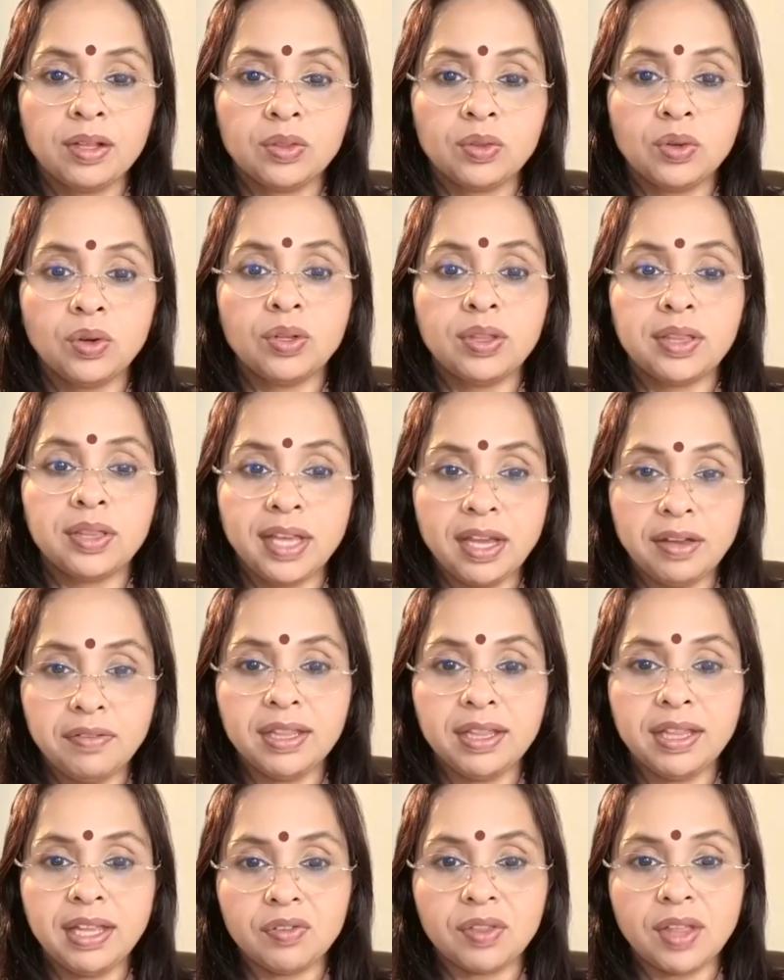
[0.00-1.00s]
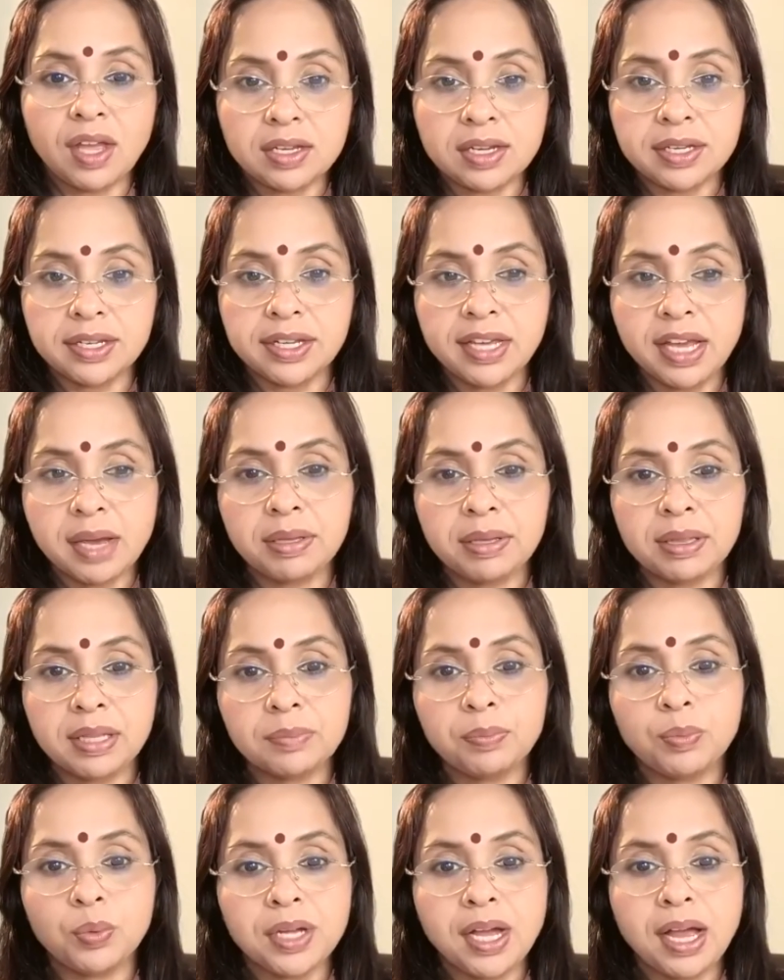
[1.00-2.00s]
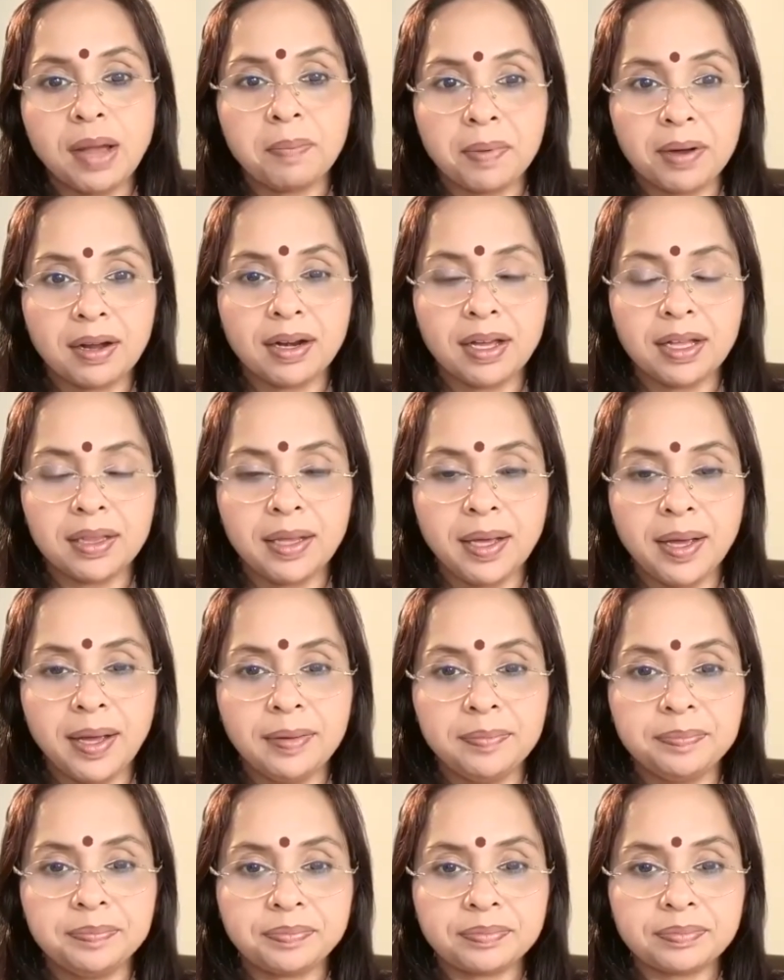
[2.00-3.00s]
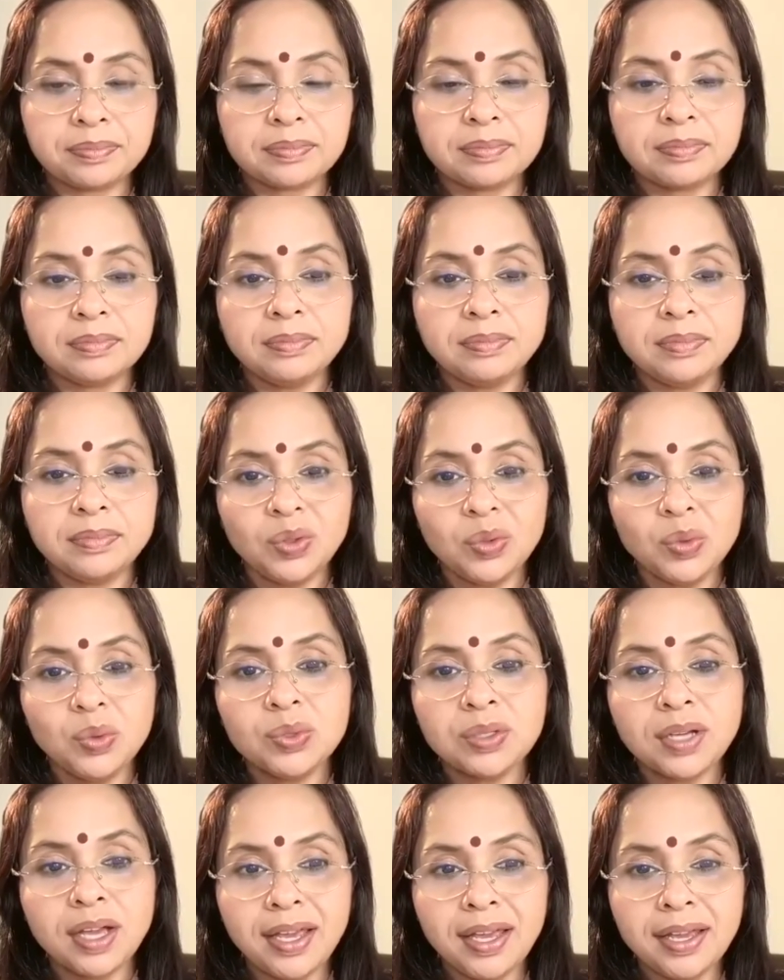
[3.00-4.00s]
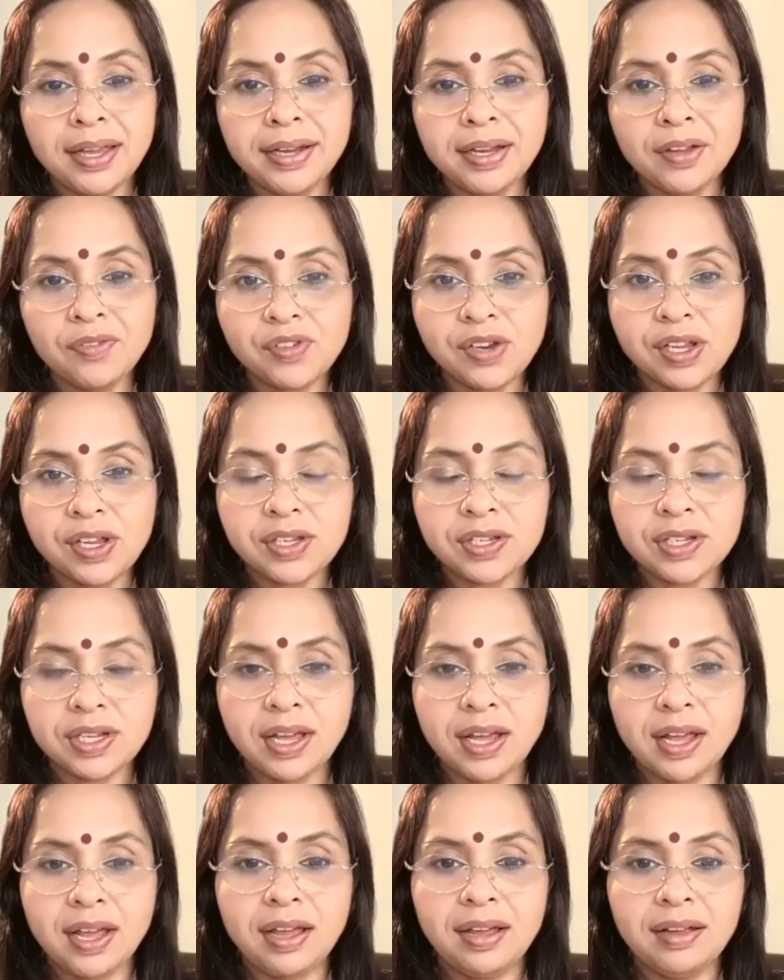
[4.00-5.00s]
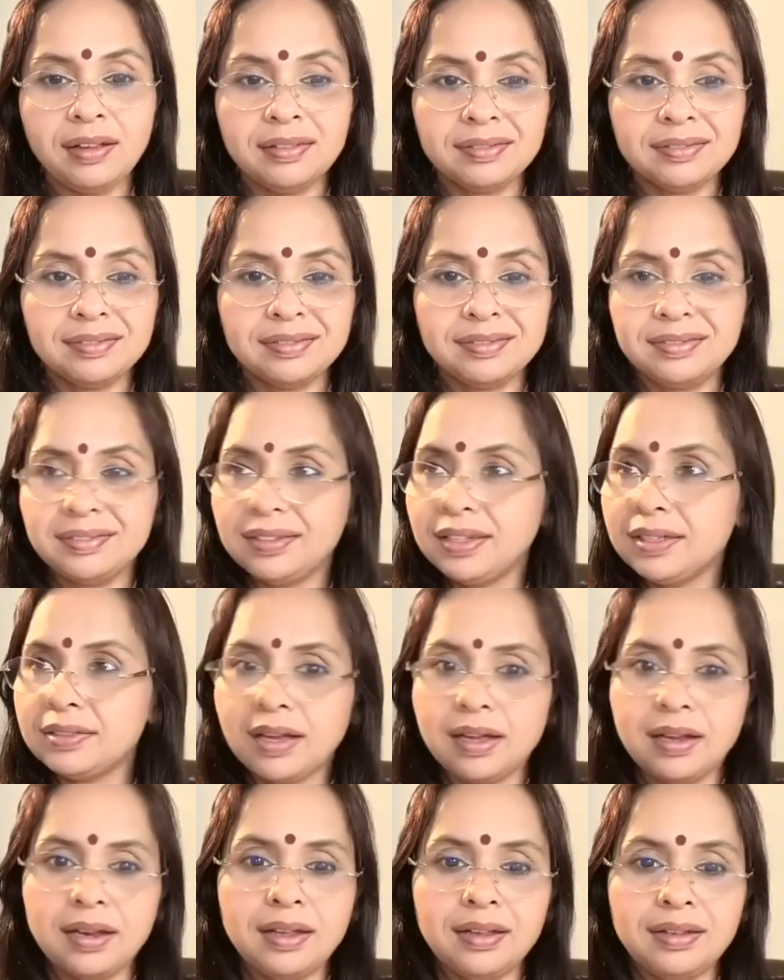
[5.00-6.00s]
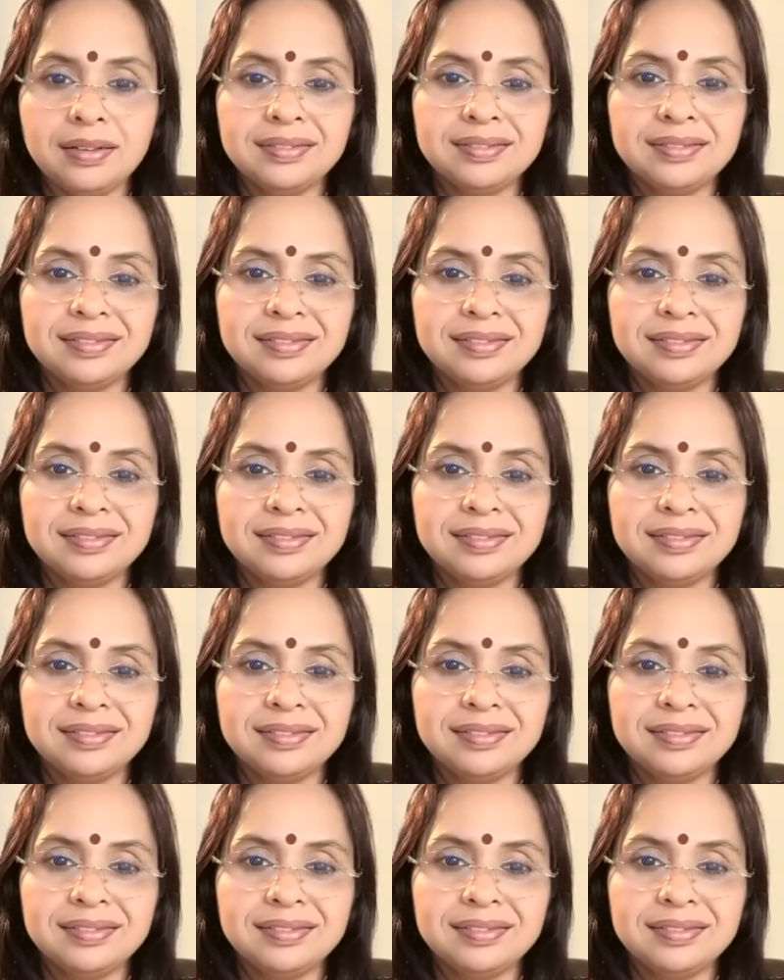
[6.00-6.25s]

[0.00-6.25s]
तो देवी देवता जिनकी अभी तक पूजा आप कर रहे थे उसका एक ही डेफिनेशन है ये सारे